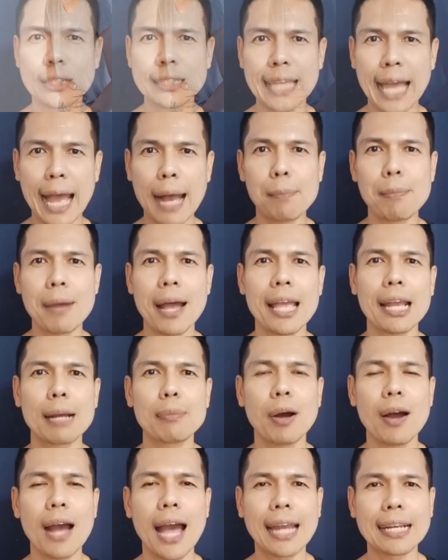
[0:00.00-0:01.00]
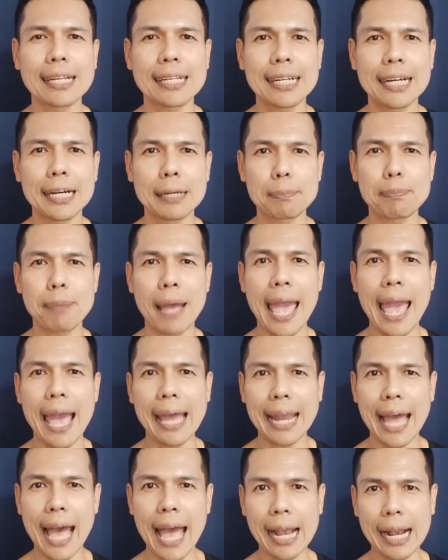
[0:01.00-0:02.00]
นทำให้กระเพาะอาหารเกิดแผล
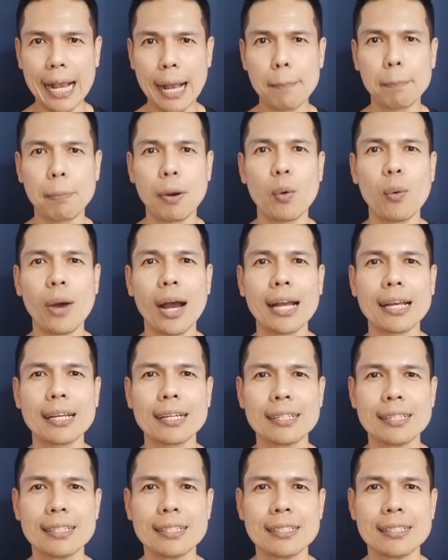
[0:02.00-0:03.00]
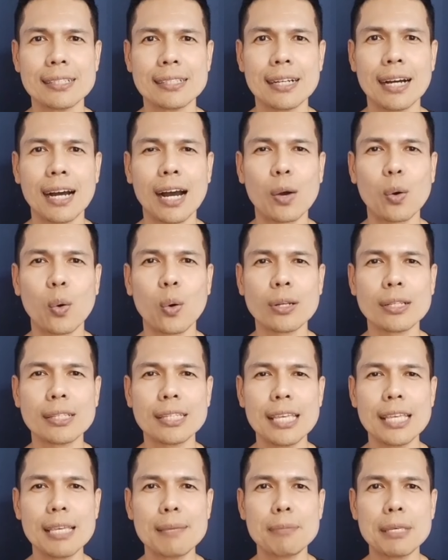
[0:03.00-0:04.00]
ได้ครับเพราะว่าคน
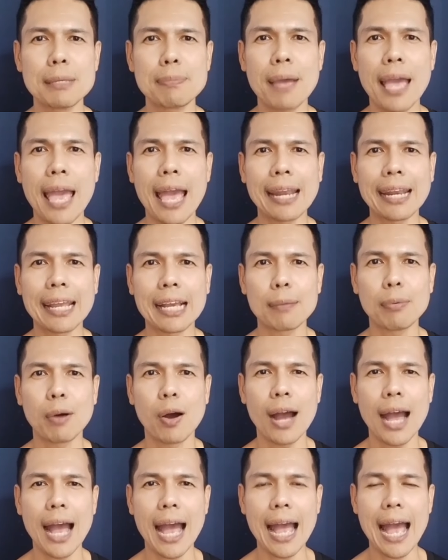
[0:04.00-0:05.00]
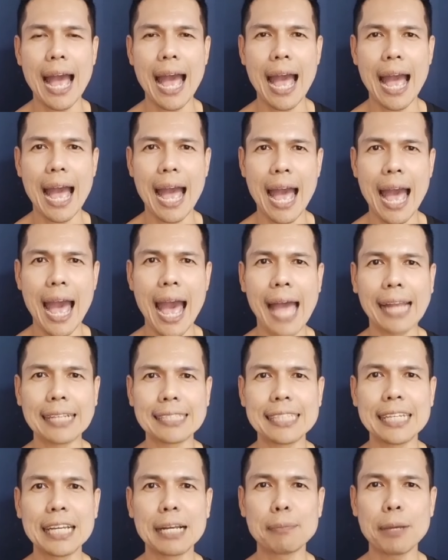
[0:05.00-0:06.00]
ที่มีแผลในกระเพาะอาหาร
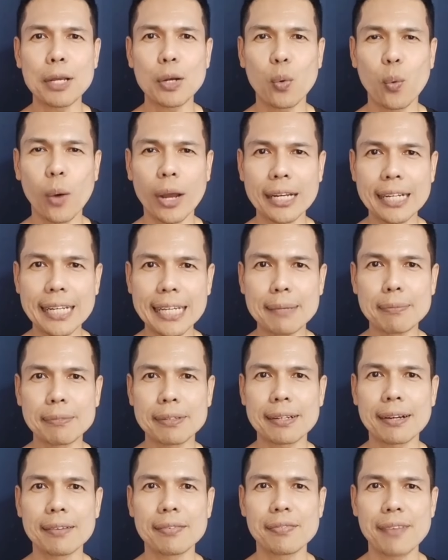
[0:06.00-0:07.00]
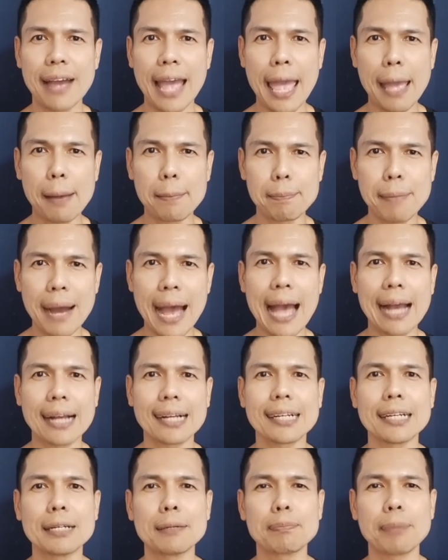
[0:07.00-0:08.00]
จริงไม่ควรดื่มกาแฟมาก
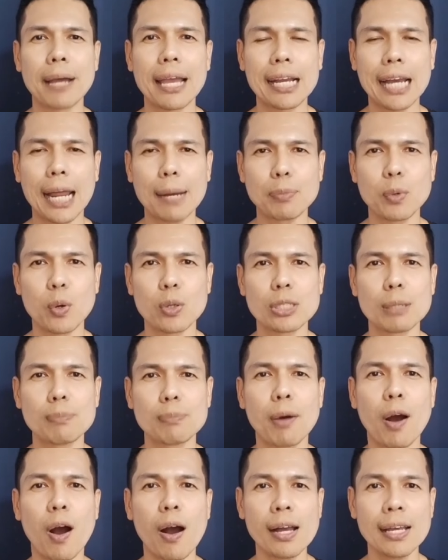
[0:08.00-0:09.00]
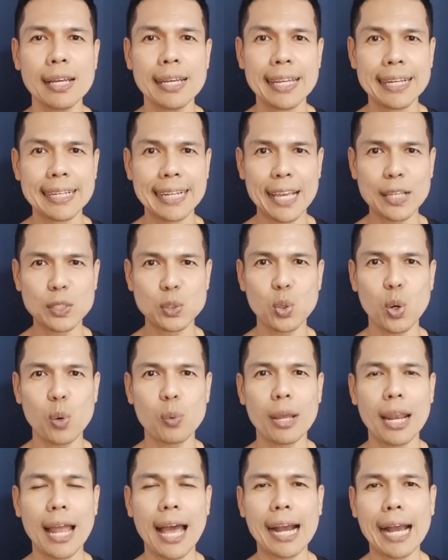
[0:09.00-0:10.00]
เกินไปครับ โดยเฉพาะในช่วง
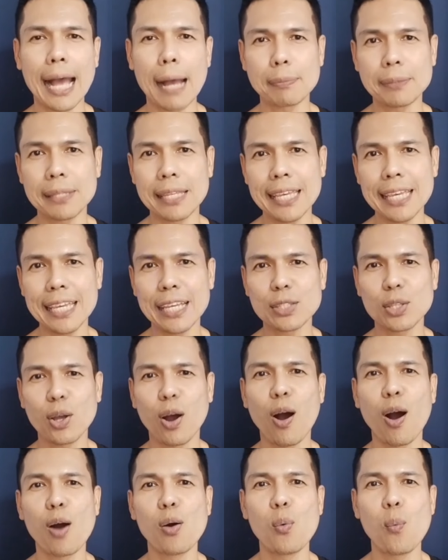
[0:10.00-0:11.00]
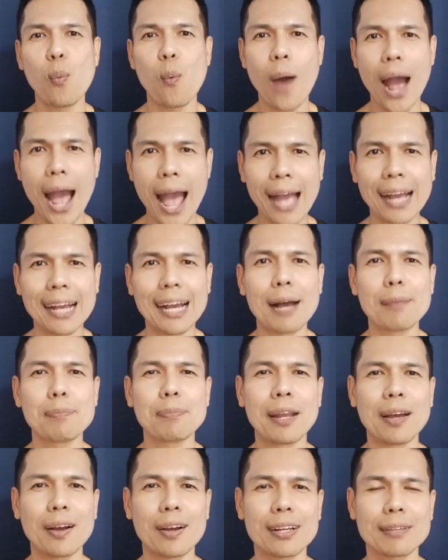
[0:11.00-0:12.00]
เวลาครับที่ท้องว่างครับ
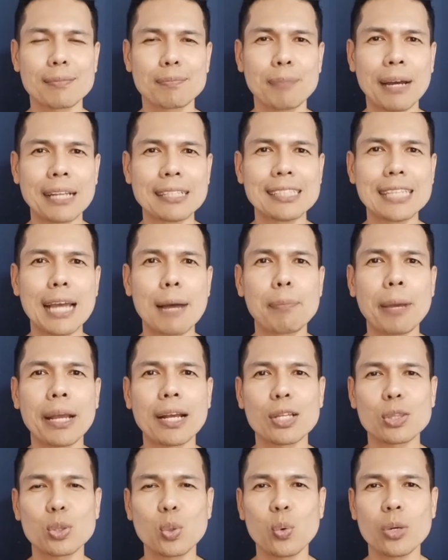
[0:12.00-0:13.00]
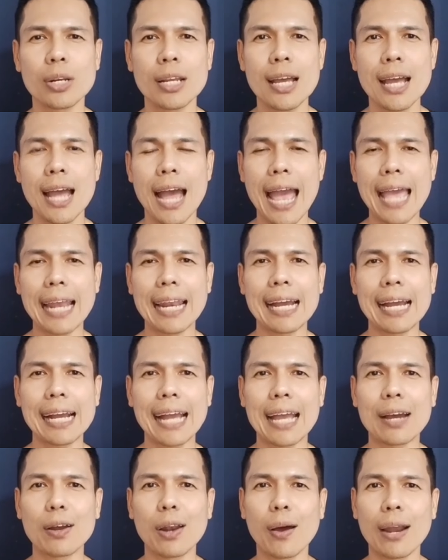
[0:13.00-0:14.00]
แล้วมันจะไปกระตุ้น ให้ร่าง
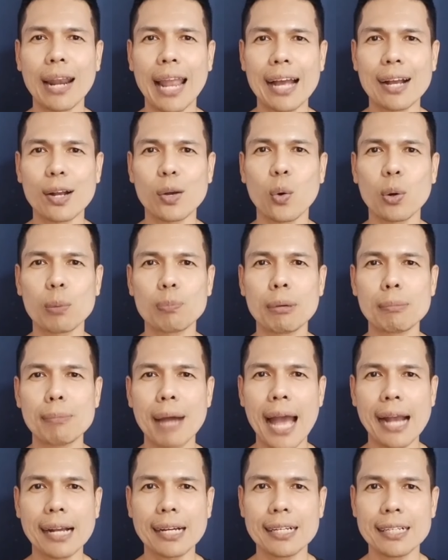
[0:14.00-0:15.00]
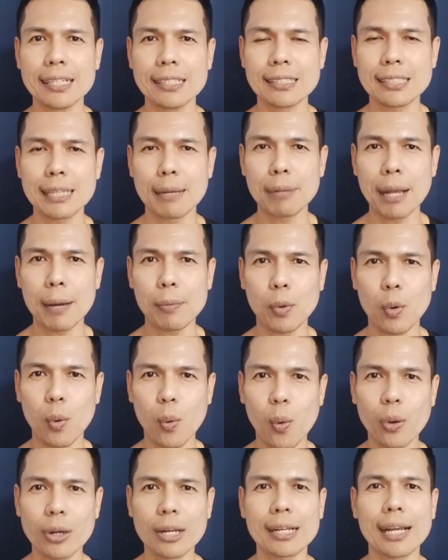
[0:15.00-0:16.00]
กายของเราหลั่งกรดมามากขึ้น สำหรับ
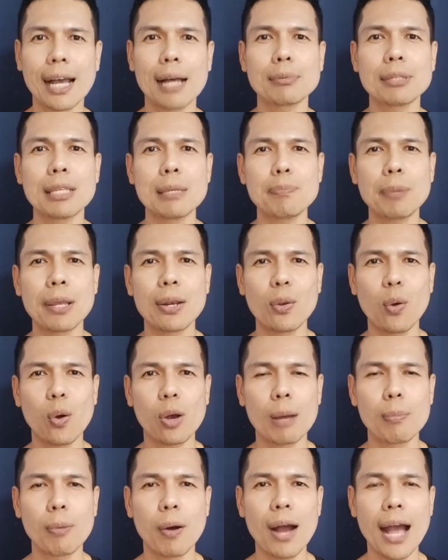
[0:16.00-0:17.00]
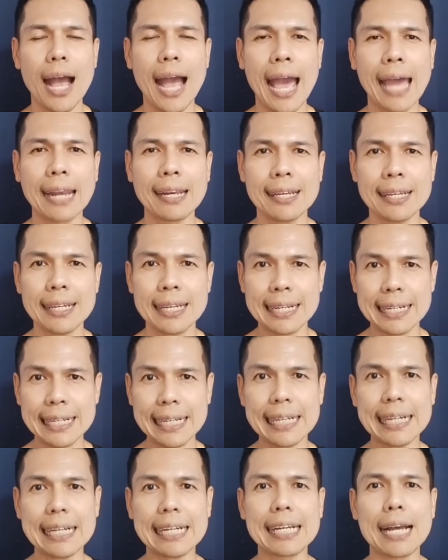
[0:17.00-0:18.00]
คนนะครับที่เป็นโรคกระเพาะอาหาร
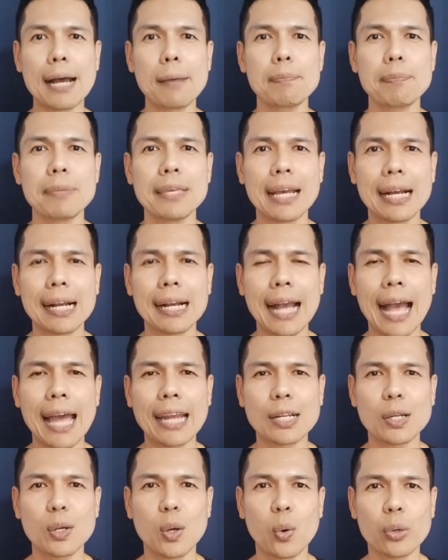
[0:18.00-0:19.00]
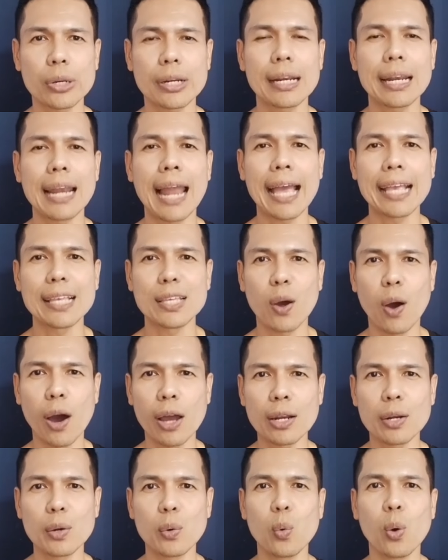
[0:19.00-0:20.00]
หรือนะครับมีอาการกรดไหลย้อ
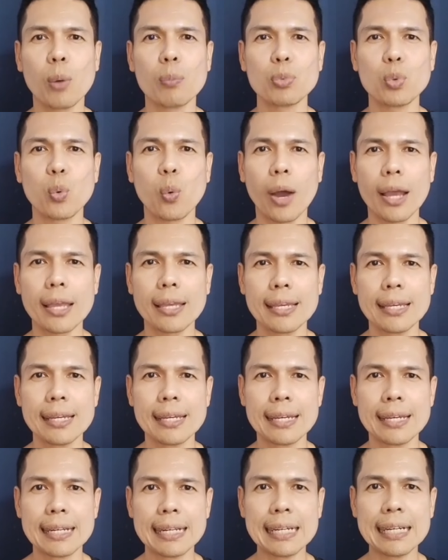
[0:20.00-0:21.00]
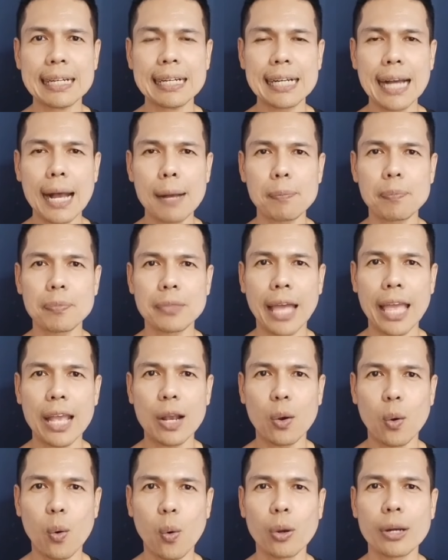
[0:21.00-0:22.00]
นร่วมด้วยหรือครับใน
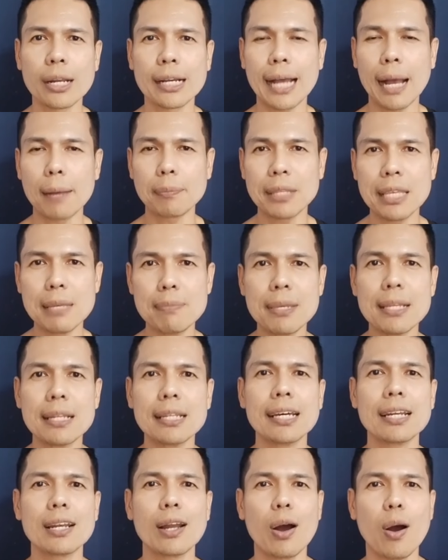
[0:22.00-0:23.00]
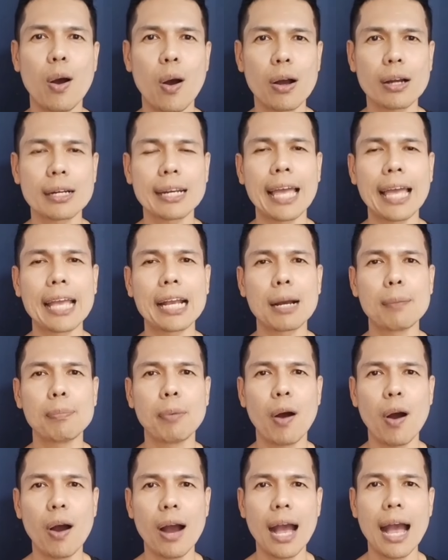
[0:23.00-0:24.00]
คนนะครับที่มีเลือดออกในกระ
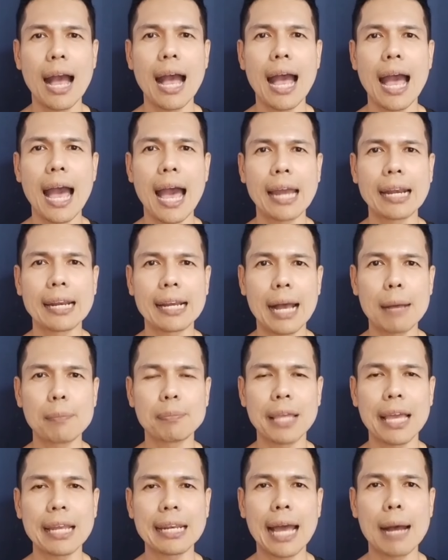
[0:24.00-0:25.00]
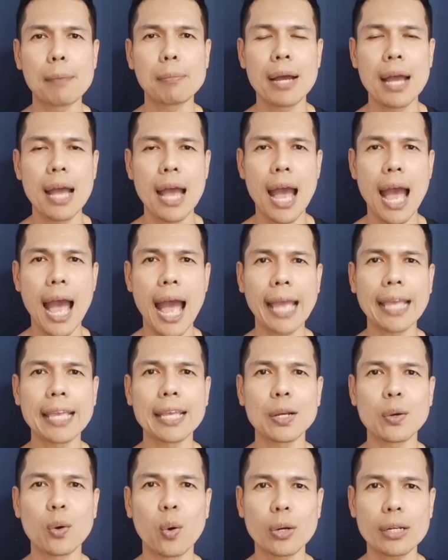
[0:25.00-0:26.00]
เพาะอาหารนะครับแนะนำให้
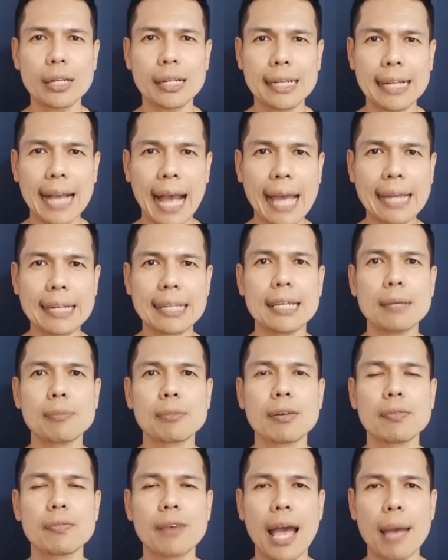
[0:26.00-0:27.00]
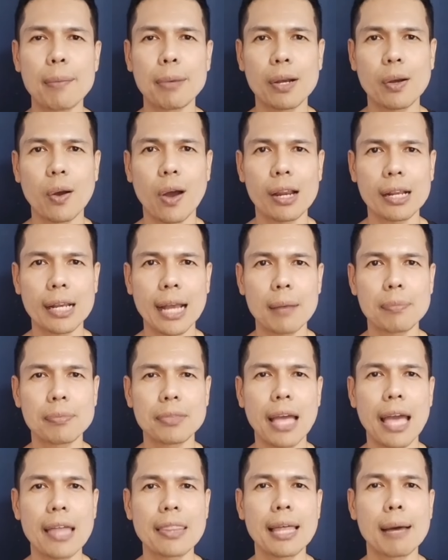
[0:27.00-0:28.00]
งดการดื่มกาแฟไปก่อนครับ
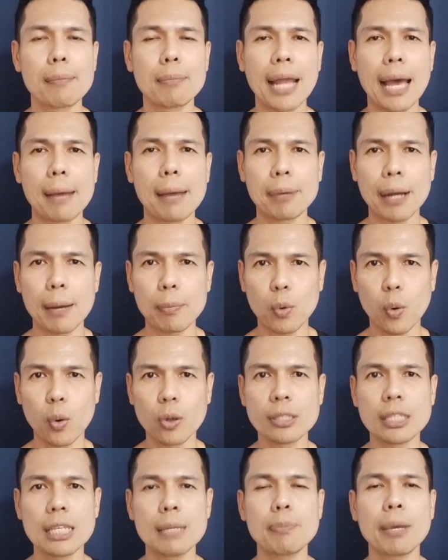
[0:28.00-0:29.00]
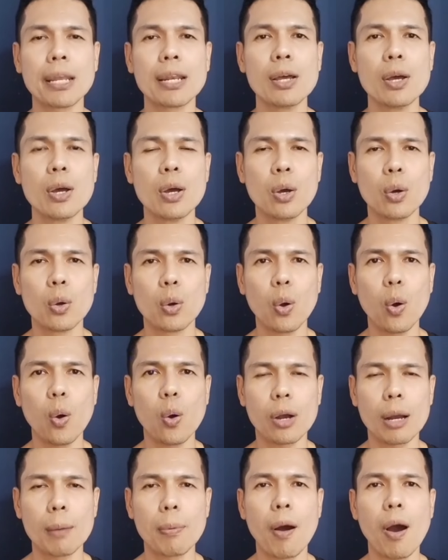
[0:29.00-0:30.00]
แต่สำหรับครับคนที่เป็นโร
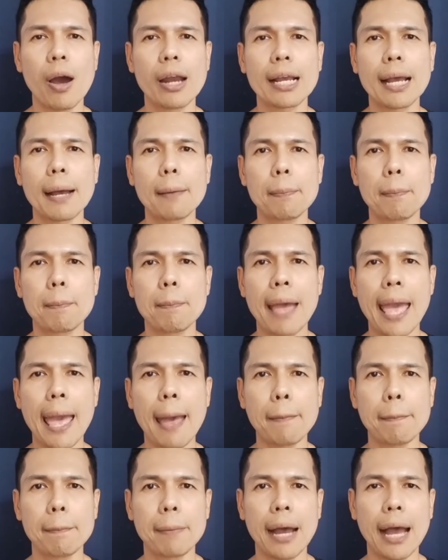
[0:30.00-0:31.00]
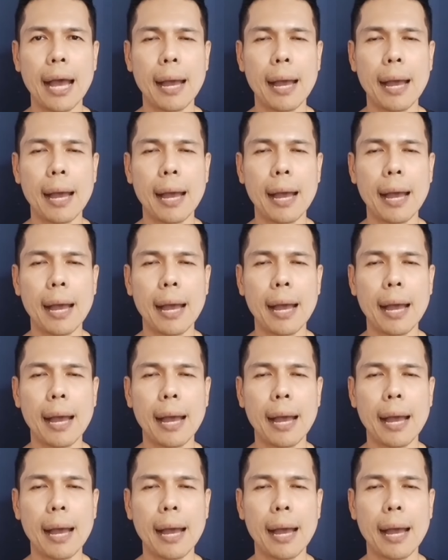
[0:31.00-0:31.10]
คกระเพาะนะครับ แบบ